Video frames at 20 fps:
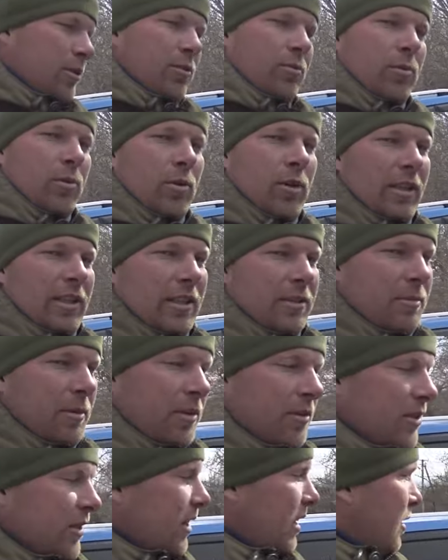супруга нас
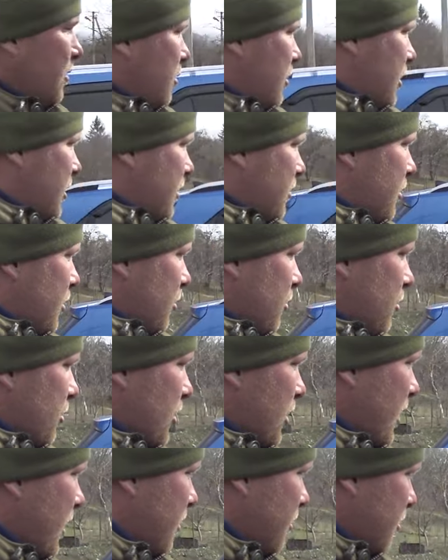привезла, вот она все
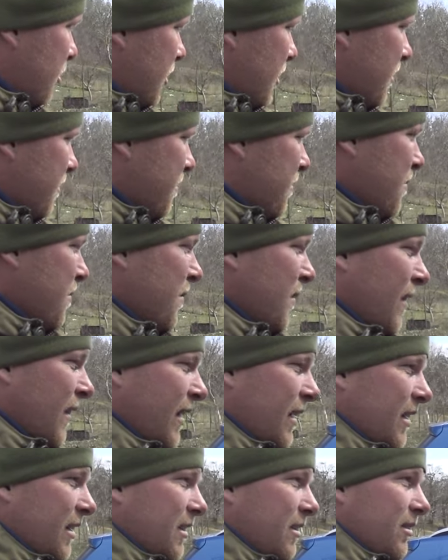уезжает уже,
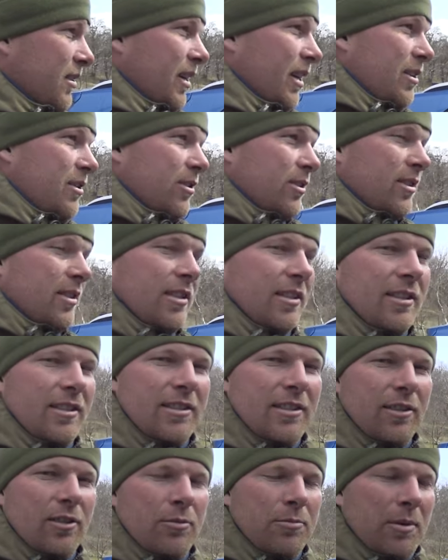разворачивается.
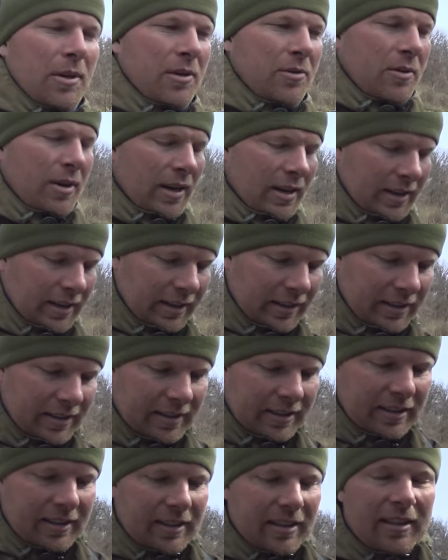Село
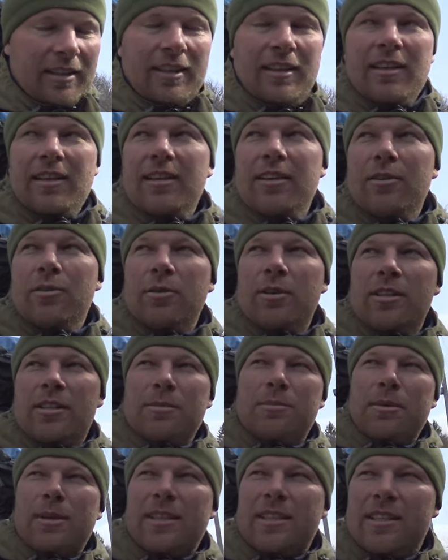Перевальное,
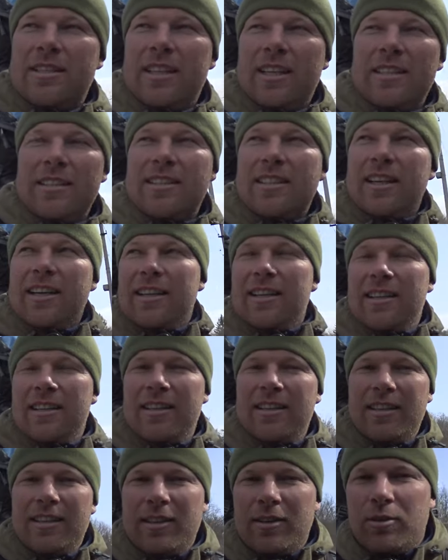улица Партизанская.
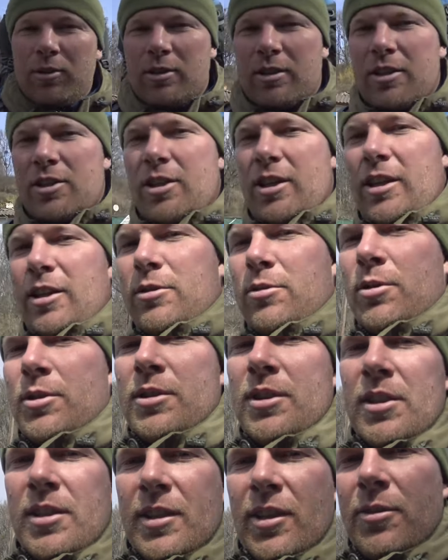Вот начало
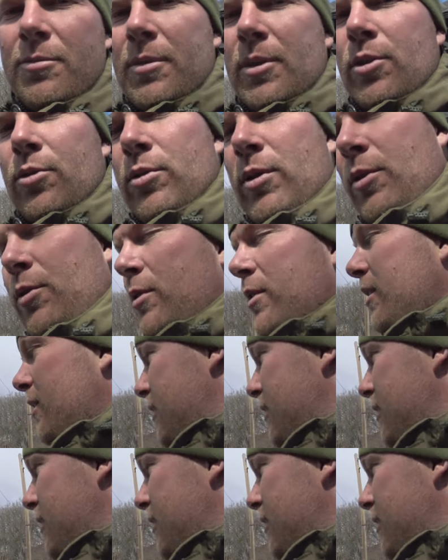туристического маршрута, а вот на